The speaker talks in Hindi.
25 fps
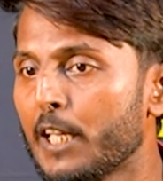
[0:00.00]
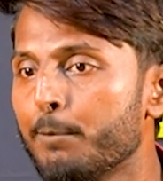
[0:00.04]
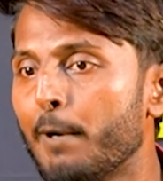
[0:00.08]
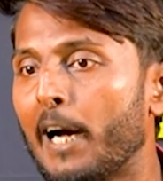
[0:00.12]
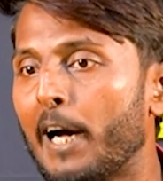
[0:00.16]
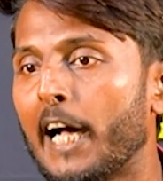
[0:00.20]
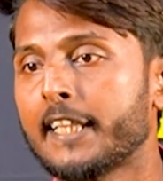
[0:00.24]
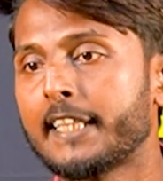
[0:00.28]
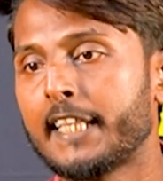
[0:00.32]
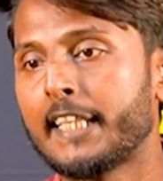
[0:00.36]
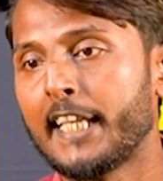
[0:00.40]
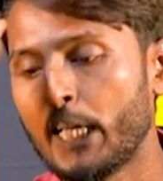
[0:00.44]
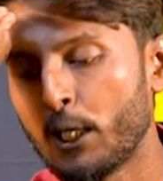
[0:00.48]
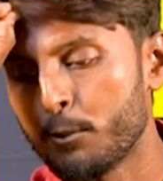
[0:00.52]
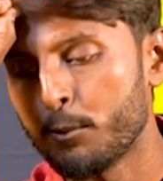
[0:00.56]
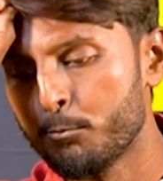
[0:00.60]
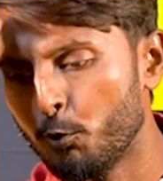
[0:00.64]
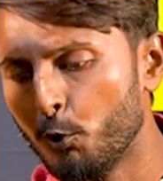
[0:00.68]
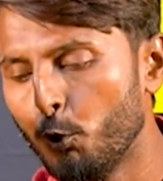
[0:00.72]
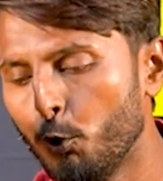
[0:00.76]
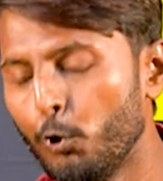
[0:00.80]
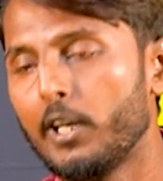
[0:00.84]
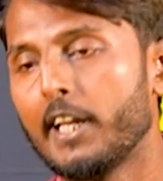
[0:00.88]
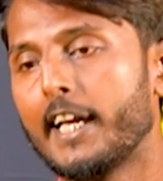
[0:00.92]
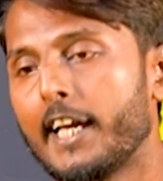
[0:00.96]
की बातें
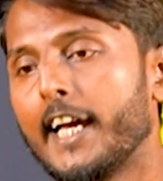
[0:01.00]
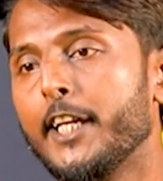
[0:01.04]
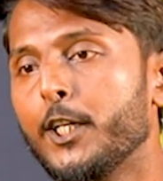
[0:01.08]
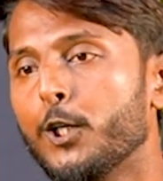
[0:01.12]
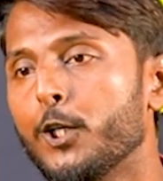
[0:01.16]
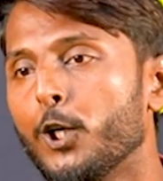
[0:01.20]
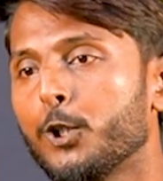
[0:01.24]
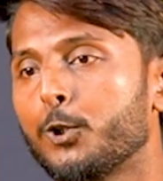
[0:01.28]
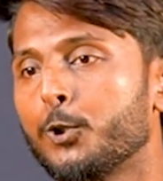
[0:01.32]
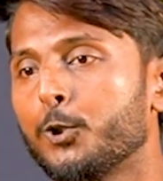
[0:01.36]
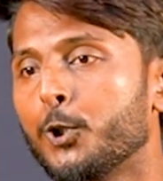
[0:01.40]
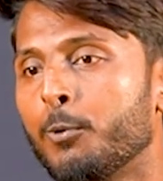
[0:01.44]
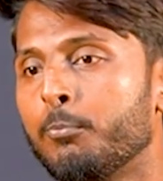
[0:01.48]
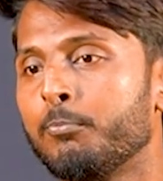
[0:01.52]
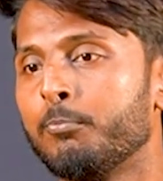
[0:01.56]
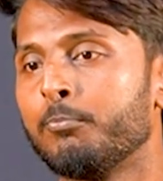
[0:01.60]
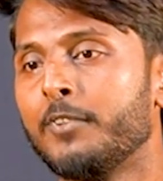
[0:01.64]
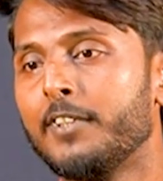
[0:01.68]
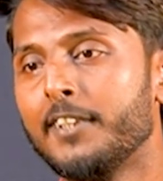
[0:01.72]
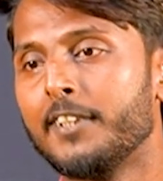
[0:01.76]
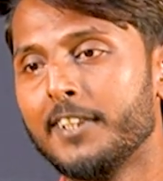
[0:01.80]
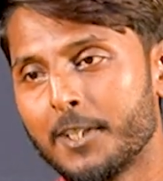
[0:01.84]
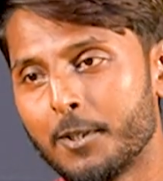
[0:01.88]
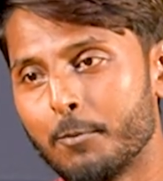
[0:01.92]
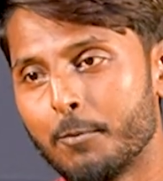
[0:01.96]
भूल गई हो तुम
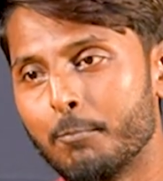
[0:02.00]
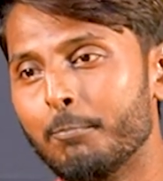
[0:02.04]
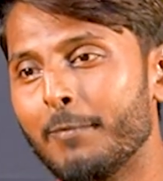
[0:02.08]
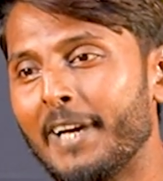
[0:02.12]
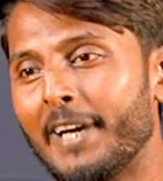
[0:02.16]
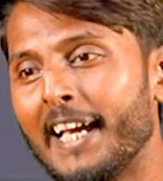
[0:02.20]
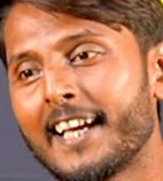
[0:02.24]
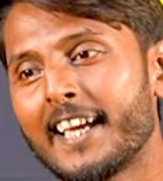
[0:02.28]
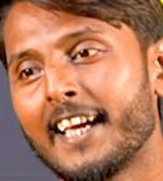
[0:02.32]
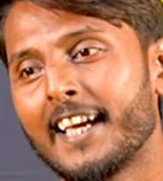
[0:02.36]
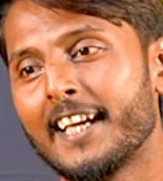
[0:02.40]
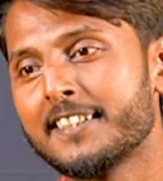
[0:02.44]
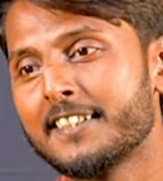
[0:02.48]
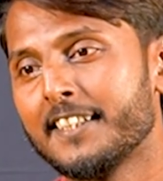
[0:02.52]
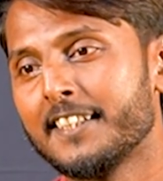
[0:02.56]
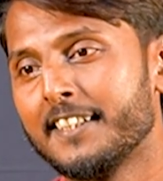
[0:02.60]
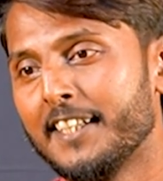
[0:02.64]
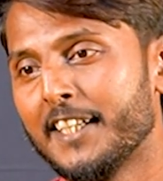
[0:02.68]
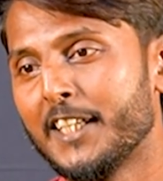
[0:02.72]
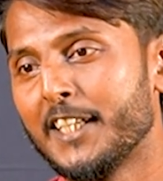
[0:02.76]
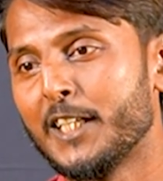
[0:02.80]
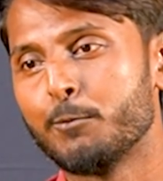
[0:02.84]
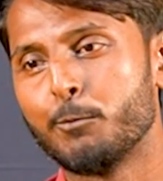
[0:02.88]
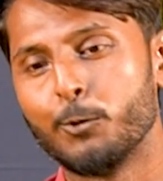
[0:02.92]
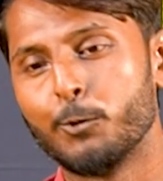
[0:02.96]
मैं कैसे
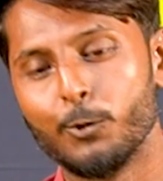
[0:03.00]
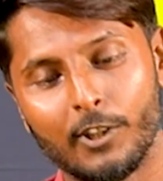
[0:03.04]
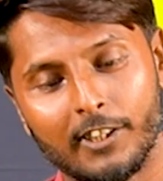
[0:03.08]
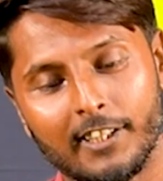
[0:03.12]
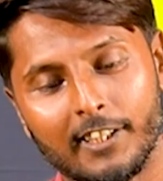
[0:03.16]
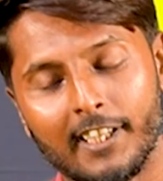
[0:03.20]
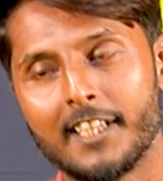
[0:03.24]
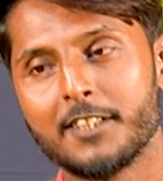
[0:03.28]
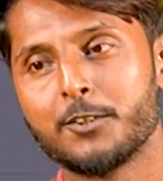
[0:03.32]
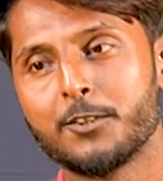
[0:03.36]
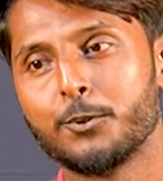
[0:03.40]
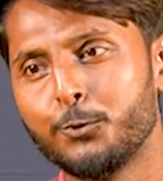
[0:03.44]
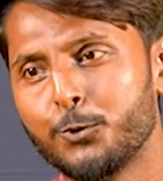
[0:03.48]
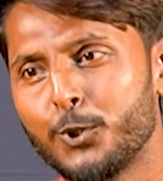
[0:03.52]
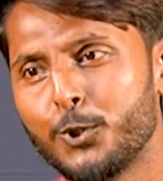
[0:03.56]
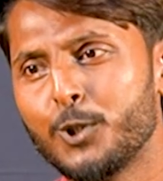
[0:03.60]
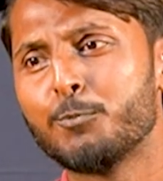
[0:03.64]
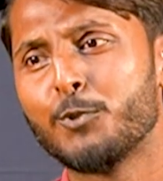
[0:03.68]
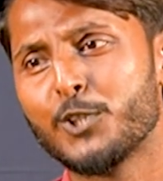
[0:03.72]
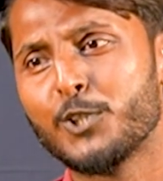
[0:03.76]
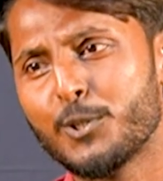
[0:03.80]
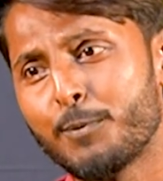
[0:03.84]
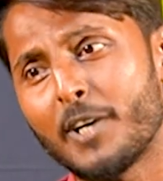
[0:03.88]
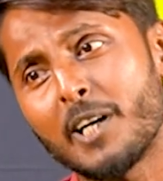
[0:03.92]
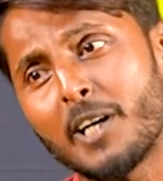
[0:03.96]
नहीं भूलता जुनून
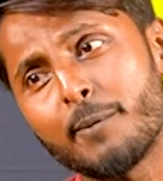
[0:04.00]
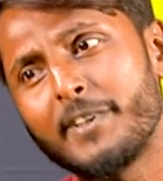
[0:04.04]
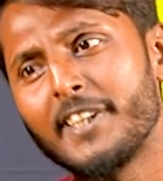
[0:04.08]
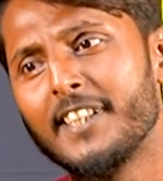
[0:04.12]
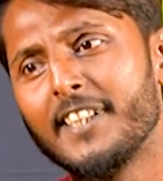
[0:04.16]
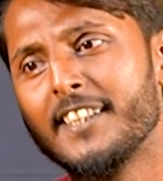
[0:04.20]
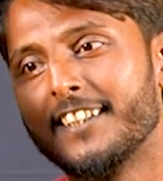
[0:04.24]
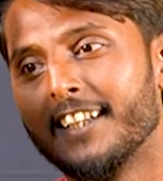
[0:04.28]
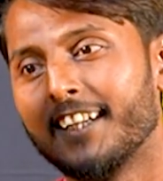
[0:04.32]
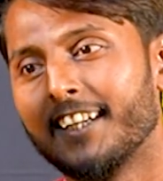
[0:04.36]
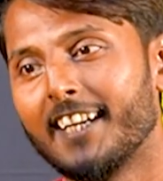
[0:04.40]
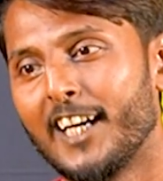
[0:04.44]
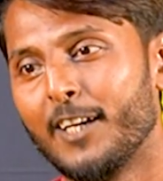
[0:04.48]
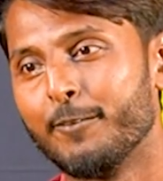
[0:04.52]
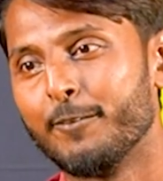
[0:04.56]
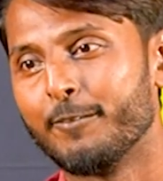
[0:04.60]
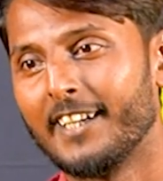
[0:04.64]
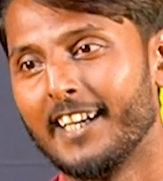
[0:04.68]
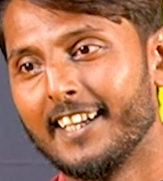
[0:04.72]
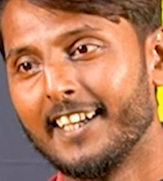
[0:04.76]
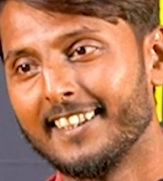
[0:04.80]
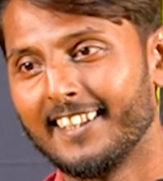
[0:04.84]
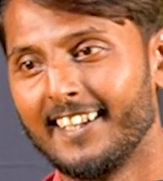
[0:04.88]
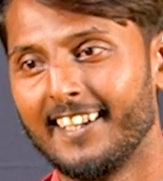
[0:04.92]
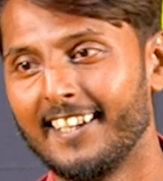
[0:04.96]
मुझ पर भी इंतकाम
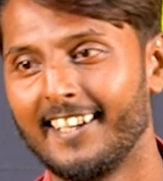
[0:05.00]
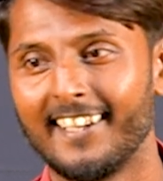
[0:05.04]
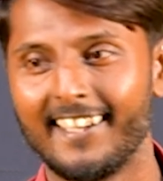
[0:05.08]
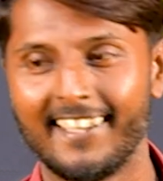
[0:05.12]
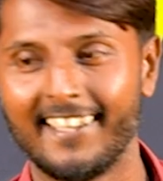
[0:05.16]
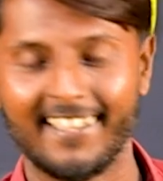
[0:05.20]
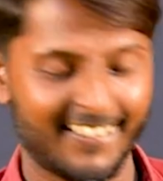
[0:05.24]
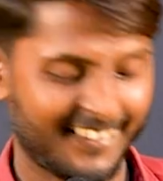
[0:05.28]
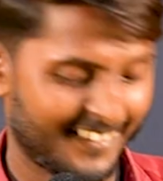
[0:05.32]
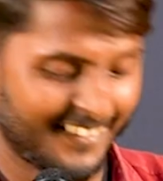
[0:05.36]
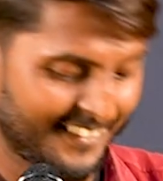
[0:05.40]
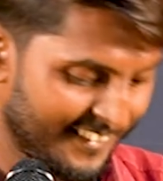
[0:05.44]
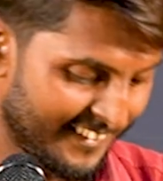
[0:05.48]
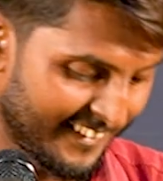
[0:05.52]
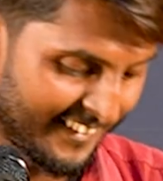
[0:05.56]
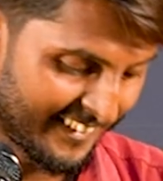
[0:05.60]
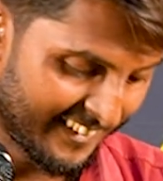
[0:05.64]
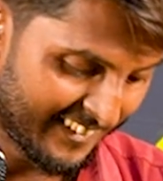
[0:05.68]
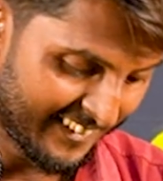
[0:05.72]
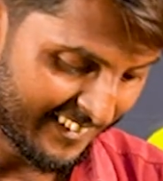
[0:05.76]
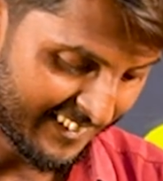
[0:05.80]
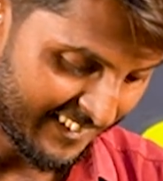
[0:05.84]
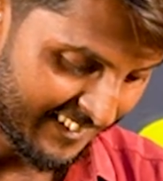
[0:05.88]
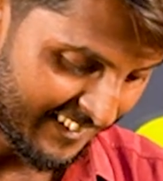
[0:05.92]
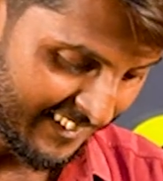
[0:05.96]
का था
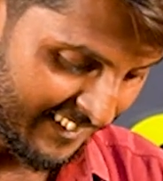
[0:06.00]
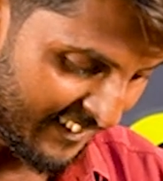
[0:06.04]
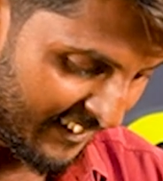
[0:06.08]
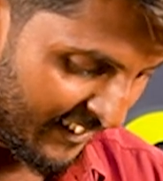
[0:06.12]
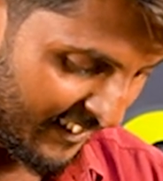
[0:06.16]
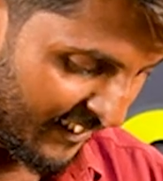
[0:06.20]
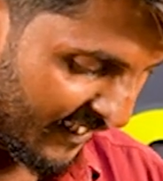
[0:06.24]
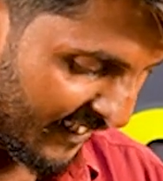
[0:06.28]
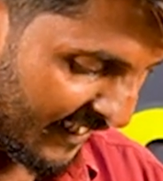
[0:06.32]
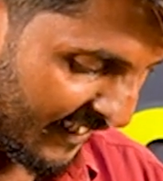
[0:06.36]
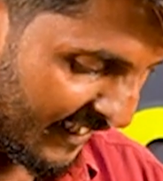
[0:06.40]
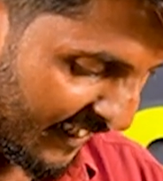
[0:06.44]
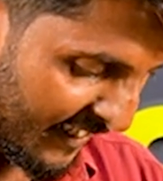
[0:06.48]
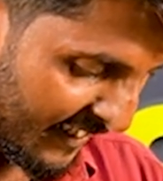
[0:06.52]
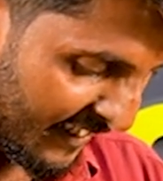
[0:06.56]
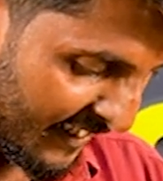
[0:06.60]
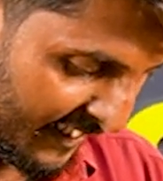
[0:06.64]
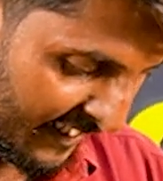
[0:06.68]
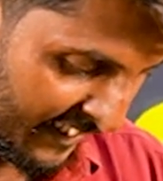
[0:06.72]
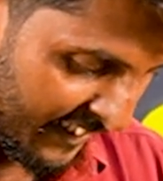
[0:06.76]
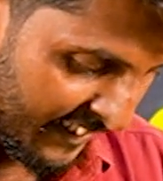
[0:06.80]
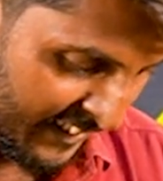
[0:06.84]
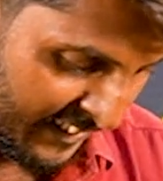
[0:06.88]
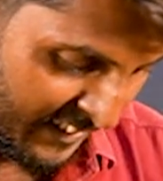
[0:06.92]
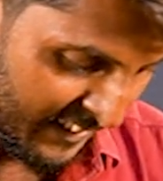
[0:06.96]
और देखना
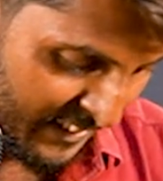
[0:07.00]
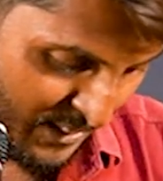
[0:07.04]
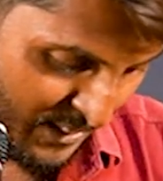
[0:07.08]
कि